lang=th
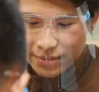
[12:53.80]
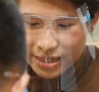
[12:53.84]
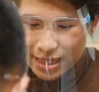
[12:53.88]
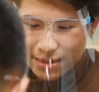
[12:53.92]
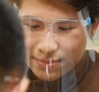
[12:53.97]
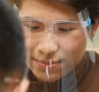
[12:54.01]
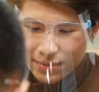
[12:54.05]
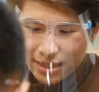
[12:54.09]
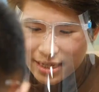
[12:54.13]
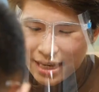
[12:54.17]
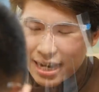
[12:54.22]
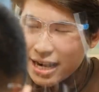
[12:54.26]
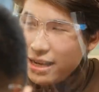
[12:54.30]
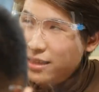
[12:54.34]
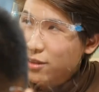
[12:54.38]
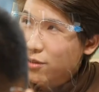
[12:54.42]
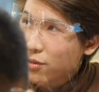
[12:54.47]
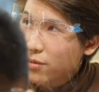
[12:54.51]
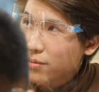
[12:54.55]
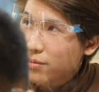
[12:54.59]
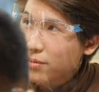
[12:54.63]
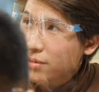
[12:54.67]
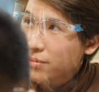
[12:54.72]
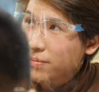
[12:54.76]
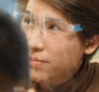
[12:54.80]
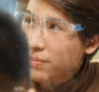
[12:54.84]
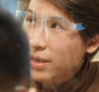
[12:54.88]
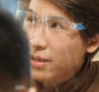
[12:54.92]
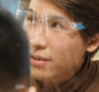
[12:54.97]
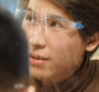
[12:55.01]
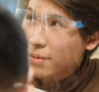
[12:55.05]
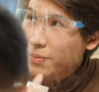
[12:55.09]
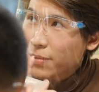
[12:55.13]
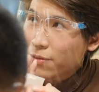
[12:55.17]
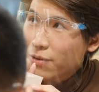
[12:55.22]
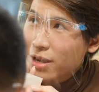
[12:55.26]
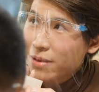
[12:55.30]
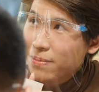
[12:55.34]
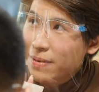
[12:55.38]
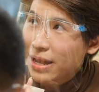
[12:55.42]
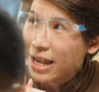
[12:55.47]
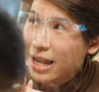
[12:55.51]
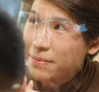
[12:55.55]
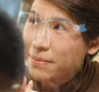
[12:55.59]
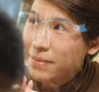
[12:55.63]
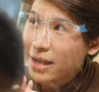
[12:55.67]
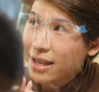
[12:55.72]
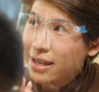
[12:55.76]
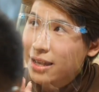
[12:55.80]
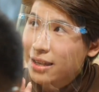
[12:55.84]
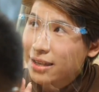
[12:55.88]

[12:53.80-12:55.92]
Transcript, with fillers: มือนกับที่ได้ตอนไปไปไหว้พระปะ